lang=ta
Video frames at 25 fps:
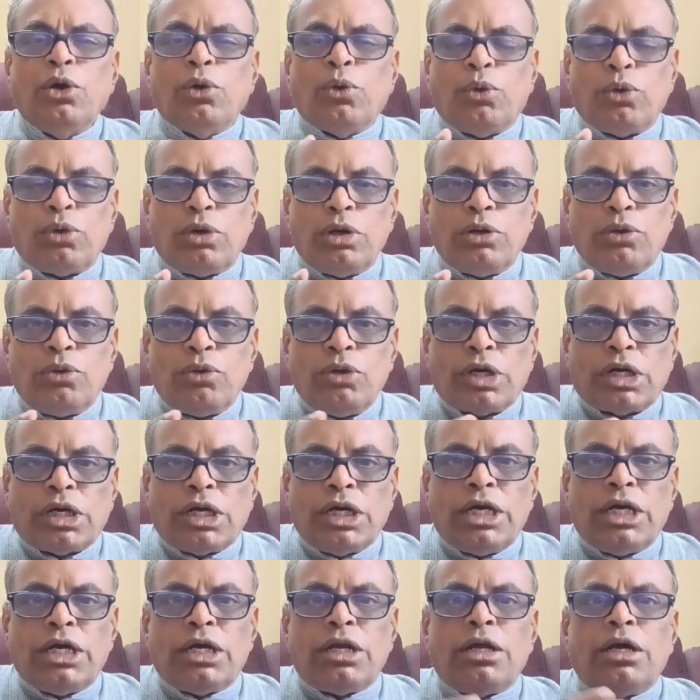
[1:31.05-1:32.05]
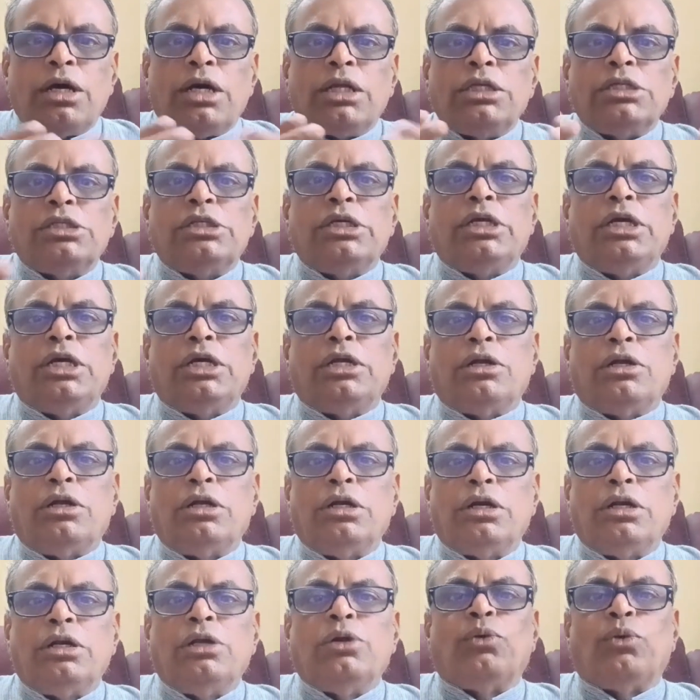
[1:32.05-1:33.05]
குரல் கொடுக்க இயலாத சிறிய
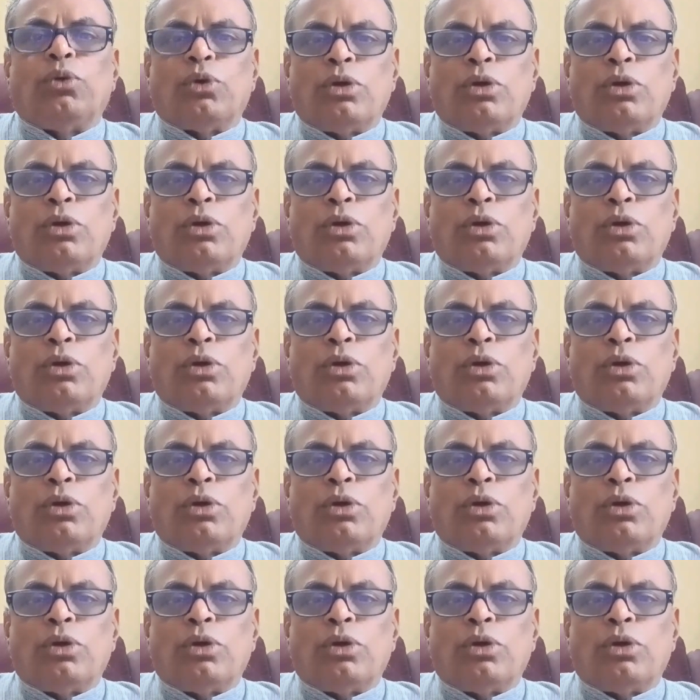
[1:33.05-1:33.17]
நாடுகளின்